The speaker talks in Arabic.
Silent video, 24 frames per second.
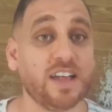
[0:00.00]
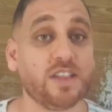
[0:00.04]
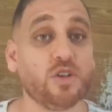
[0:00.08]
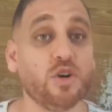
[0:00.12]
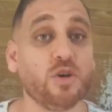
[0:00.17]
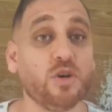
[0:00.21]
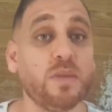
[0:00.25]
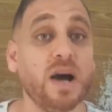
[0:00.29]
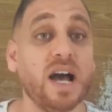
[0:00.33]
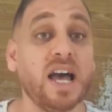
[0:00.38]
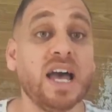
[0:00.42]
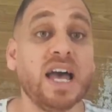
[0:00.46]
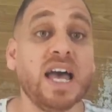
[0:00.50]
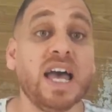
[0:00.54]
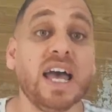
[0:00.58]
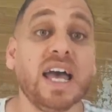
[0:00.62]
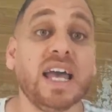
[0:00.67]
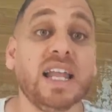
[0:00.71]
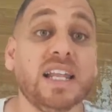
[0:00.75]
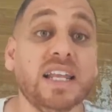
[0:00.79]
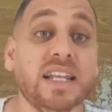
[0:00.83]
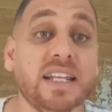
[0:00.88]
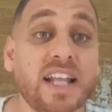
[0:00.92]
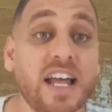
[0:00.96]
هذوما
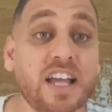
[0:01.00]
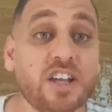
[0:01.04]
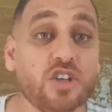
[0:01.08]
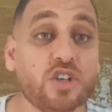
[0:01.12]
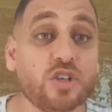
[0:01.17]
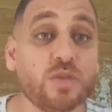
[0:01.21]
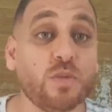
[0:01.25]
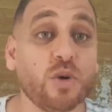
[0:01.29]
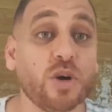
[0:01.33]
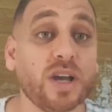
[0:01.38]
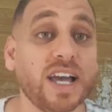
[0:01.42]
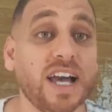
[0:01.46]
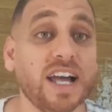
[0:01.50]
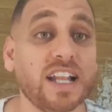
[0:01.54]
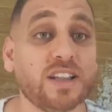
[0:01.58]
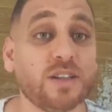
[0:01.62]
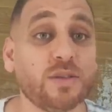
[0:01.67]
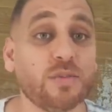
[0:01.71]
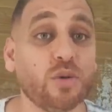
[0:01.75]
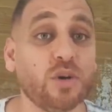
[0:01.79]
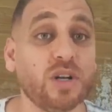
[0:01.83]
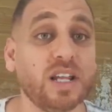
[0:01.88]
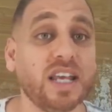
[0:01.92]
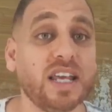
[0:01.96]
اللي نجموا
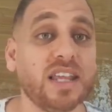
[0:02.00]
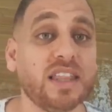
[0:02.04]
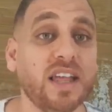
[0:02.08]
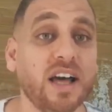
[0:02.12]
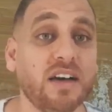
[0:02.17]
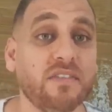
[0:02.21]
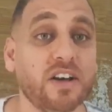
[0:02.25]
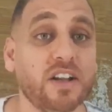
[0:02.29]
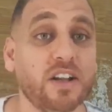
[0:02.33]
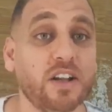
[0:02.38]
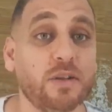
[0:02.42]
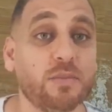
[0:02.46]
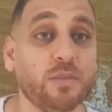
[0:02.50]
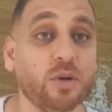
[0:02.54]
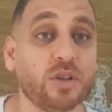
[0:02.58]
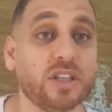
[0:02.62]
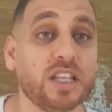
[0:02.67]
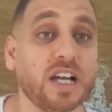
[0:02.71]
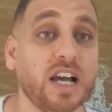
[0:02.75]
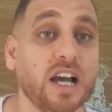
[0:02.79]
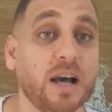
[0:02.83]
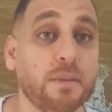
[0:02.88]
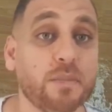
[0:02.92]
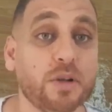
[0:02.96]
يقدموا الإضافة
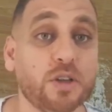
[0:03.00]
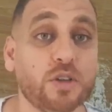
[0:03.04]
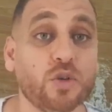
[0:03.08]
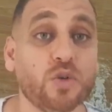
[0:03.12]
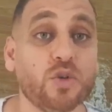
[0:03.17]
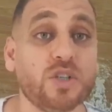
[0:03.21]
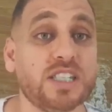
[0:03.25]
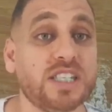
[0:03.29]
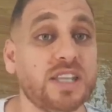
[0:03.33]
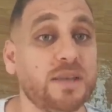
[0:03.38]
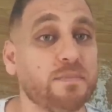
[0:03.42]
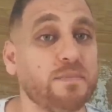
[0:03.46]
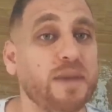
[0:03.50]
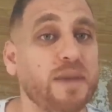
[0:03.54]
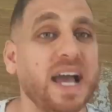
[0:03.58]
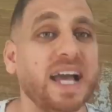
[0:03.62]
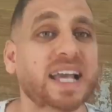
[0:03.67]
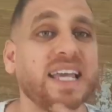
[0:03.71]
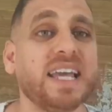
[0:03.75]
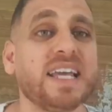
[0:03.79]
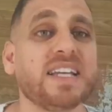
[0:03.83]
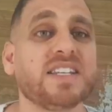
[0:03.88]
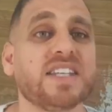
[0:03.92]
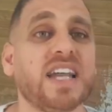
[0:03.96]
للمنتخب التونسي ما
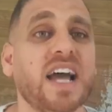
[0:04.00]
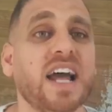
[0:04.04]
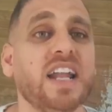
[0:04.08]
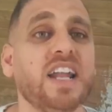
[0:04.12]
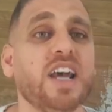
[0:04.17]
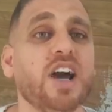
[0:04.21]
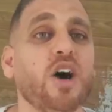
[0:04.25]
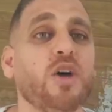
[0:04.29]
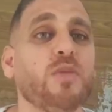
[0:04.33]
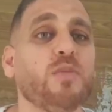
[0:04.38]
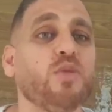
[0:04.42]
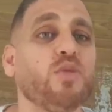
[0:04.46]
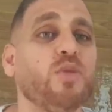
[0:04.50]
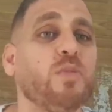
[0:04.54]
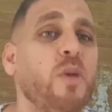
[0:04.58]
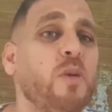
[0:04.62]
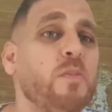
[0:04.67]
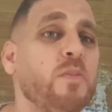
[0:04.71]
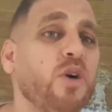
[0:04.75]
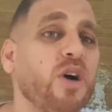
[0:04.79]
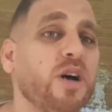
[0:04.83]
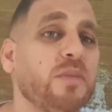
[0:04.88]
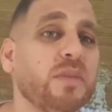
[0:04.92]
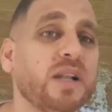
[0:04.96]
حكاش عليهم
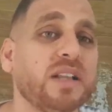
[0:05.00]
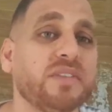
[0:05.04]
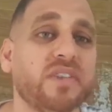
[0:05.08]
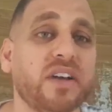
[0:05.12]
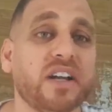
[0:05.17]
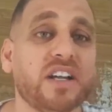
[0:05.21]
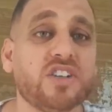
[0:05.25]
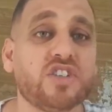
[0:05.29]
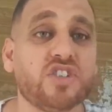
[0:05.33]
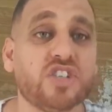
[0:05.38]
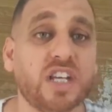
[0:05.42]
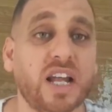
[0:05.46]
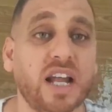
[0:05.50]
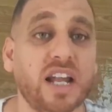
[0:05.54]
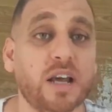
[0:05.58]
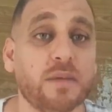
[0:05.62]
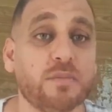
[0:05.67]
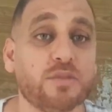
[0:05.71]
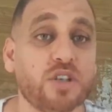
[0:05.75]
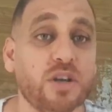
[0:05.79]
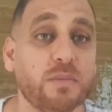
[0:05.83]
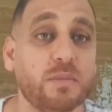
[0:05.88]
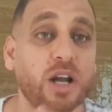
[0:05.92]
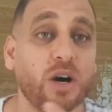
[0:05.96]
وممكن ما تفرجش
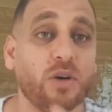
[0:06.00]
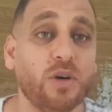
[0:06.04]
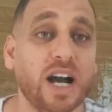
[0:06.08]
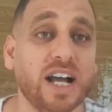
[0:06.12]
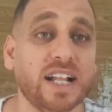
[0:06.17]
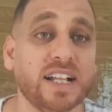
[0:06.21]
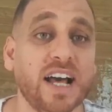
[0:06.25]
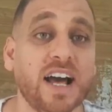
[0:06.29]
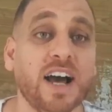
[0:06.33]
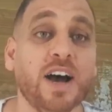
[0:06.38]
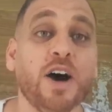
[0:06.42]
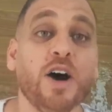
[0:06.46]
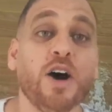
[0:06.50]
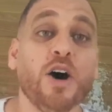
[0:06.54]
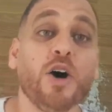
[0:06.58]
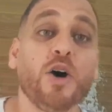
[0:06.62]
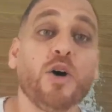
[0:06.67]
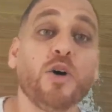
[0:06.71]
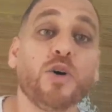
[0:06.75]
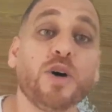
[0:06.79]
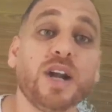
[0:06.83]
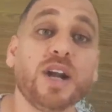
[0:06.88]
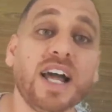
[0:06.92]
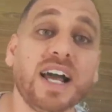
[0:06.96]
عليهم جملة واحدة
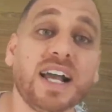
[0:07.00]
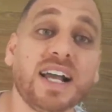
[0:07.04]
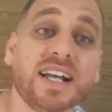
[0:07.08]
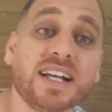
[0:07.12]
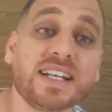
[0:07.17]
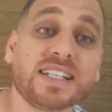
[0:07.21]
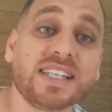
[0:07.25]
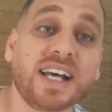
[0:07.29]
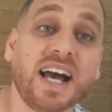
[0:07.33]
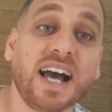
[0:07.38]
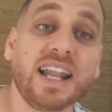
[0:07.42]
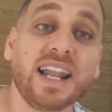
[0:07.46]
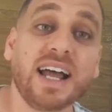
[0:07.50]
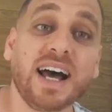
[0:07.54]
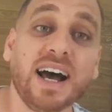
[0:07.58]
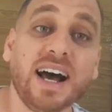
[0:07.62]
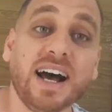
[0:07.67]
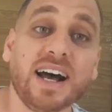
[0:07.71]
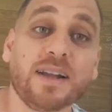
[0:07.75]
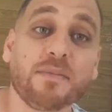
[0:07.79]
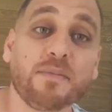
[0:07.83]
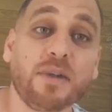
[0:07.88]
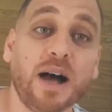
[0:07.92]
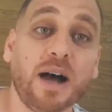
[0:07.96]
وركز على
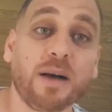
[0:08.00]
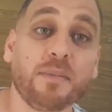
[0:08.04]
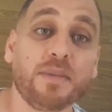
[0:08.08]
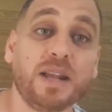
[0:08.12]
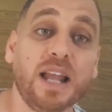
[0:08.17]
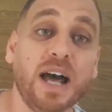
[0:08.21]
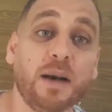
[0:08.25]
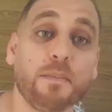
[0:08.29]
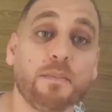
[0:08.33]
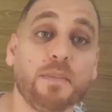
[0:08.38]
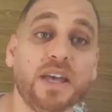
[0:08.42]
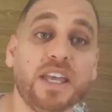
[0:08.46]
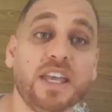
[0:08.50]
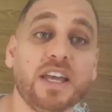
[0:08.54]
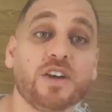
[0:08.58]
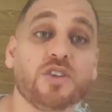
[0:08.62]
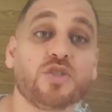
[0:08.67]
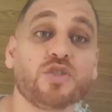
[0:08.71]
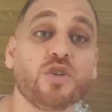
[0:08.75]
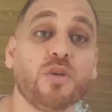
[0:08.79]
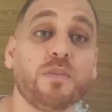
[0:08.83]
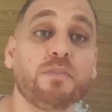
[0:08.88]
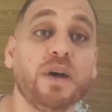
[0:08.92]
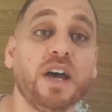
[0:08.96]
أربعة ملاعبية
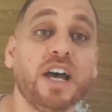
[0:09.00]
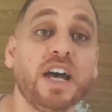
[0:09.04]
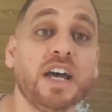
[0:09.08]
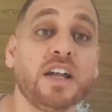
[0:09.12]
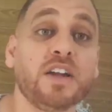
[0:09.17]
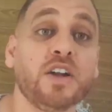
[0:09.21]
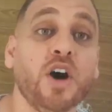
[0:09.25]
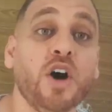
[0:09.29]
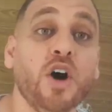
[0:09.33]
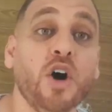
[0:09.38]
شبان